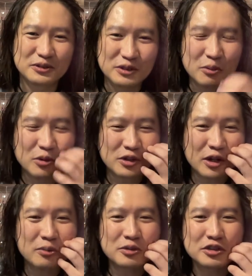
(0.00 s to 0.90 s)
いや僕
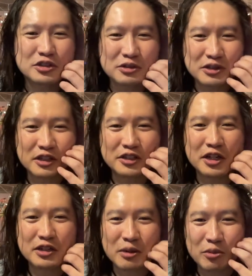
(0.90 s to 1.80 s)
株主優待で
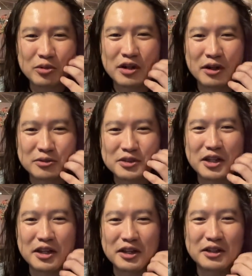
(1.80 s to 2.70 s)
大体物買うん
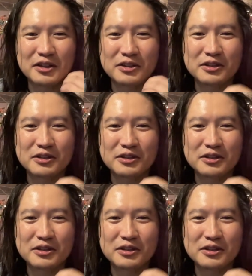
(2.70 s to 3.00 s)
で